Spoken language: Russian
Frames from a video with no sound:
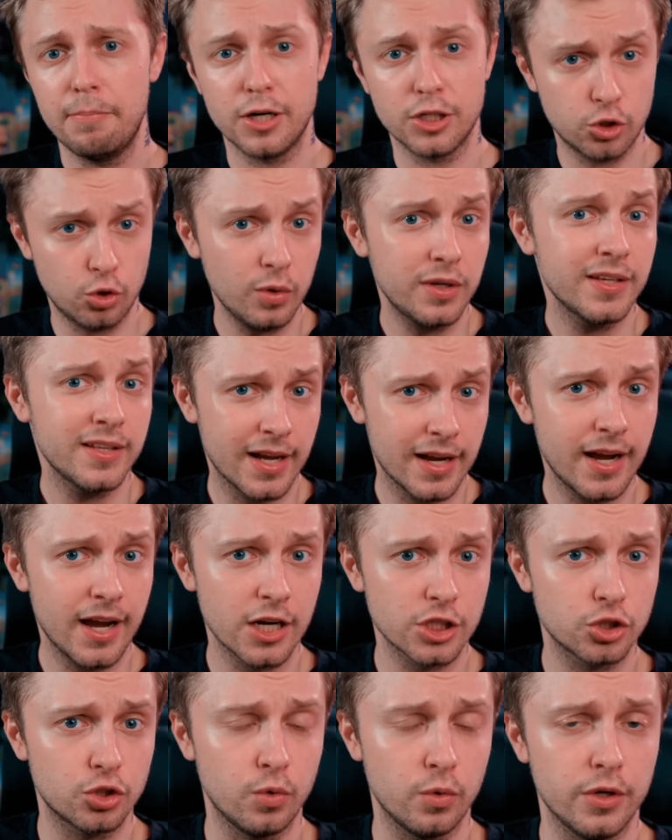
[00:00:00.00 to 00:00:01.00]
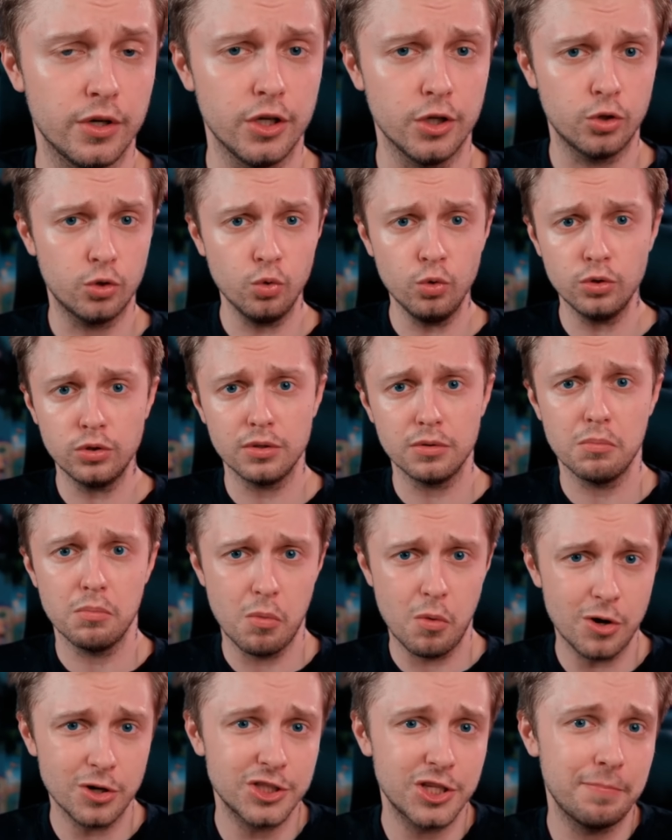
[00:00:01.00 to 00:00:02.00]
по штуке на каждую, и тут
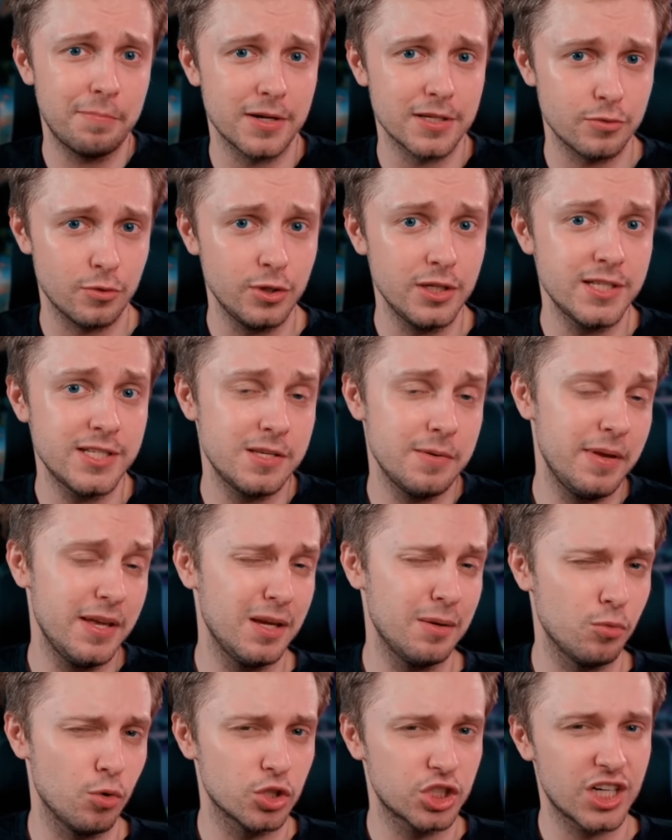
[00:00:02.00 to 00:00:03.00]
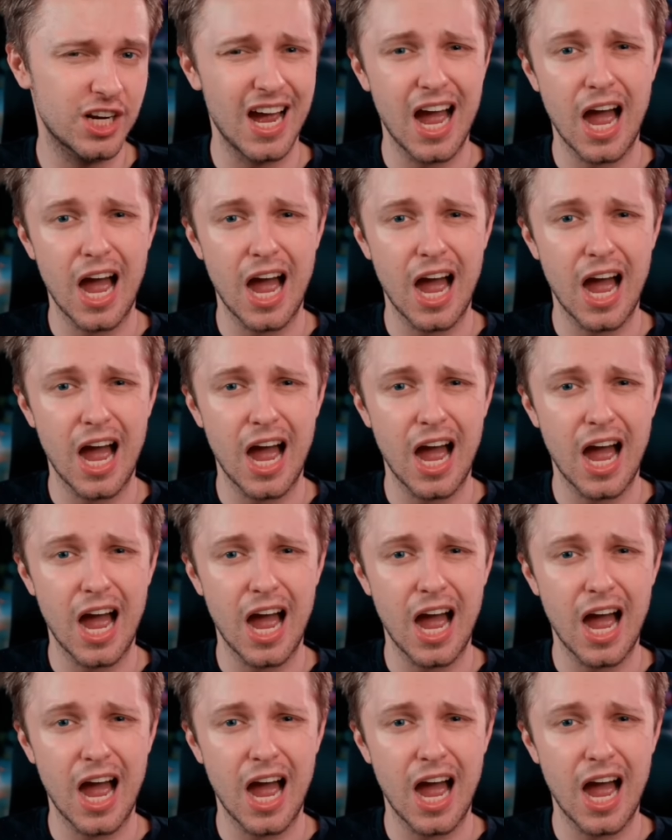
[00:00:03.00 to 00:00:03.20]
можно позволить себе немножко